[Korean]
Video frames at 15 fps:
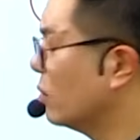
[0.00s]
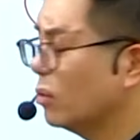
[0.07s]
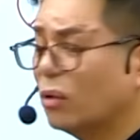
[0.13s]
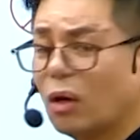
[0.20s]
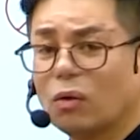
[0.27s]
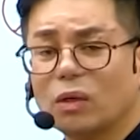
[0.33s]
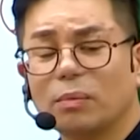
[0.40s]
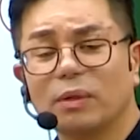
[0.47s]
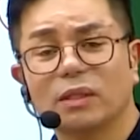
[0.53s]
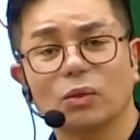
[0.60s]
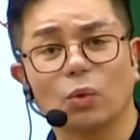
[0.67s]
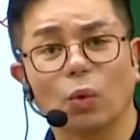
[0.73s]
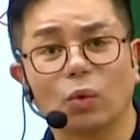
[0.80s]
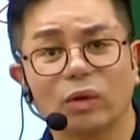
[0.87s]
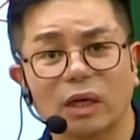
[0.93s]
그렇다고 입에서
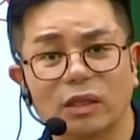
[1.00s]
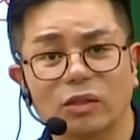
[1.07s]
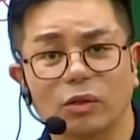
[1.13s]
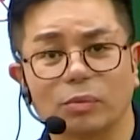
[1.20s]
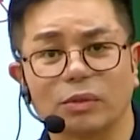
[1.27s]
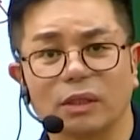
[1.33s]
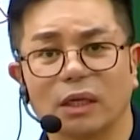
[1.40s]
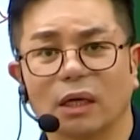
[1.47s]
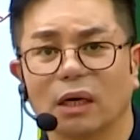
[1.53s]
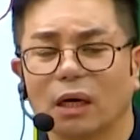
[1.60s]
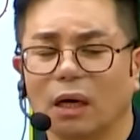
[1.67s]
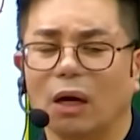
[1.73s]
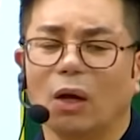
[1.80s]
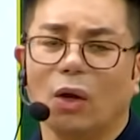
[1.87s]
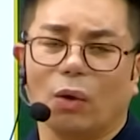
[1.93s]
욕을 할 수
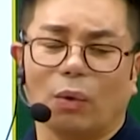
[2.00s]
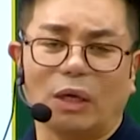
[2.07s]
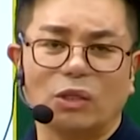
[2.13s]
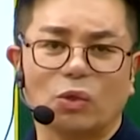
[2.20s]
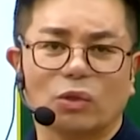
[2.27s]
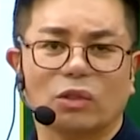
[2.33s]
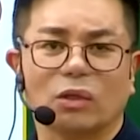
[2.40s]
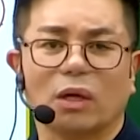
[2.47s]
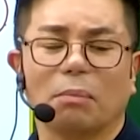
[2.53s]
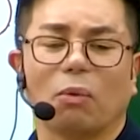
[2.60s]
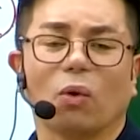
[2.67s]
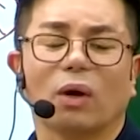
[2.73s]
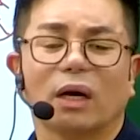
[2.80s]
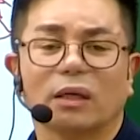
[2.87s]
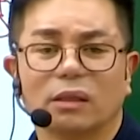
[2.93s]
없으니까 왼쪽 손에
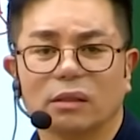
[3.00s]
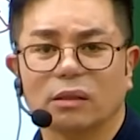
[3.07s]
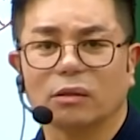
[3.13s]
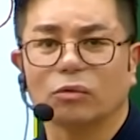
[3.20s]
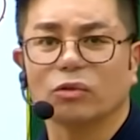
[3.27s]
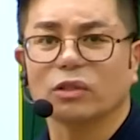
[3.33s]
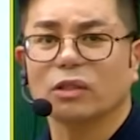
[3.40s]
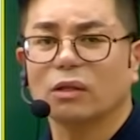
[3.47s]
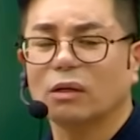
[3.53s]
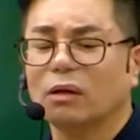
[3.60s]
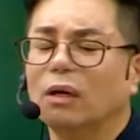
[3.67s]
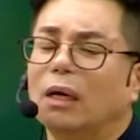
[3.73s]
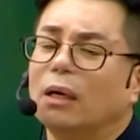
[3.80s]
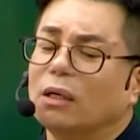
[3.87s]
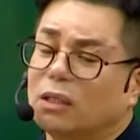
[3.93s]
뭔가를 들고서
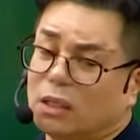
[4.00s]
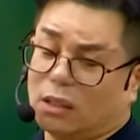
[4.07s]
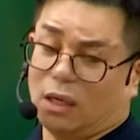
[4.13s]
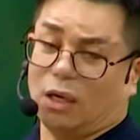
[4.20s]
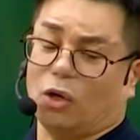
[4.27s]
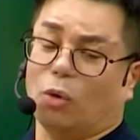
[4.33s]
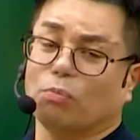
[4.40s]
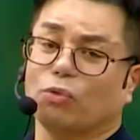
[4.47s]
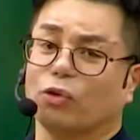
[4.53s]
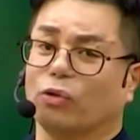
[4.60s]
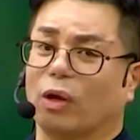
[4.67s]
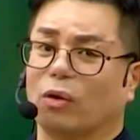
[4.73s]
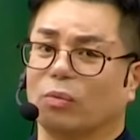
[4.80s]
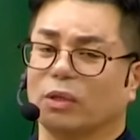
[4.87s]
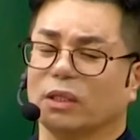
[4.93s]
이렇게 연부를
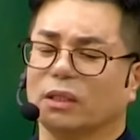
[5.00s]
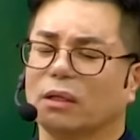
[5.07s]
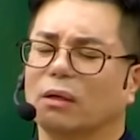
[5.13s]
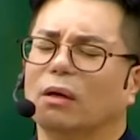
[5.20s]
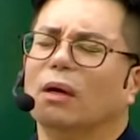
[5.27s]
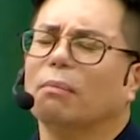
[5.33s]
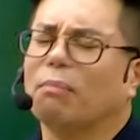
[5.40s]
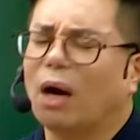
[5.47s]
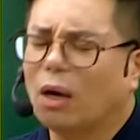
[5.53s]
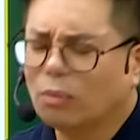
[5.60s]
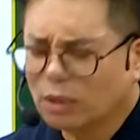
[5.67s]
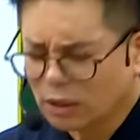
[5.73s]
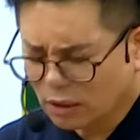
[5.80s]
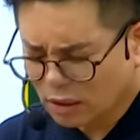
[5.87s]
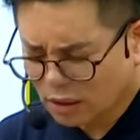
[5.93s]
외우면서
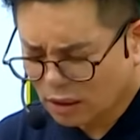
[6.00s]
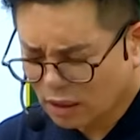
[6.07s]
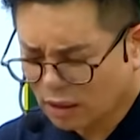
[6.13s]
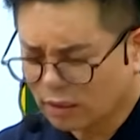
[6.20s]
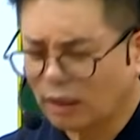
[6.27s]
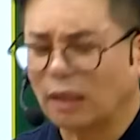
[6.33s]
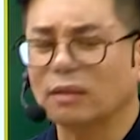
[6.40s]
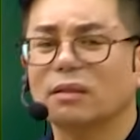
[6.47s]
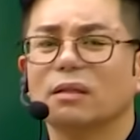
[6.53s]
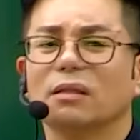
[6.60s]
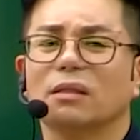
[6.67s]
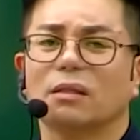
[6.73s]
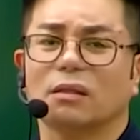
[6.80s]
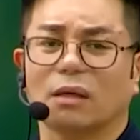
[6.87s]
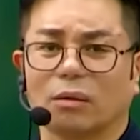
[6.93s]
마음을 탁
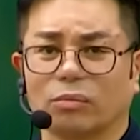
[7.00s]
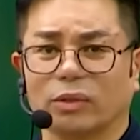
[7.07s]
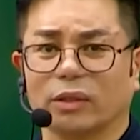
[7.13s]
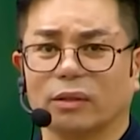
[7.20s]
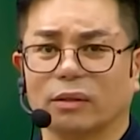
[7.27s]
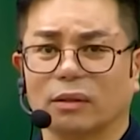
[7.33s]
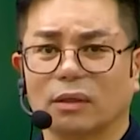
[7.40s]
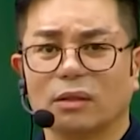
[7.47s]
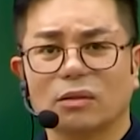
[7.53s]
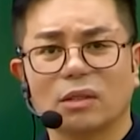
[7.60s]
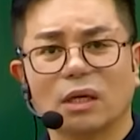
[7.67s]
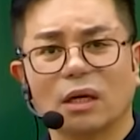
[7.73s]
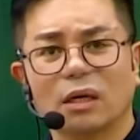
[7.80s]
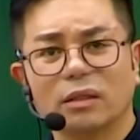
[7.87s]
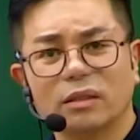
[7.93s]
다스리시더라고요. 그래서
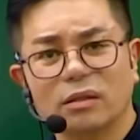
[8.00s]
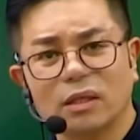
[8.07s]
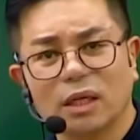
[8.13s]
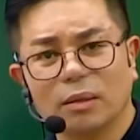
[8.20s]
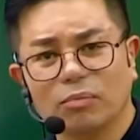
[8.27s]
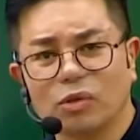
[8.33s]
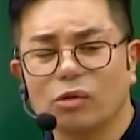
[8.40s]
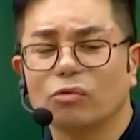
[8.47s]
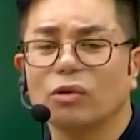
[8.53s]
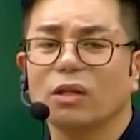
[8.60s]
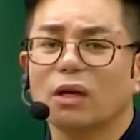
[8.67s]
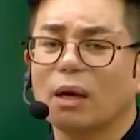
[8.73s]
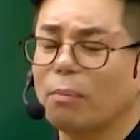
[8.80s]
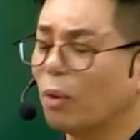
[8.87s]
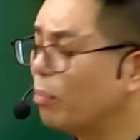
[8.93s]
제가 스님 들고
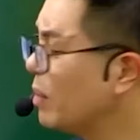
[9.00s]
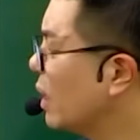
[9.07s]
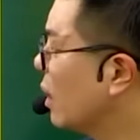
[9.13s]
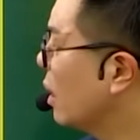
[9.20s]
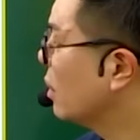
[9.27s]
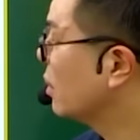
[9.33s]
있는 게 뭡니까?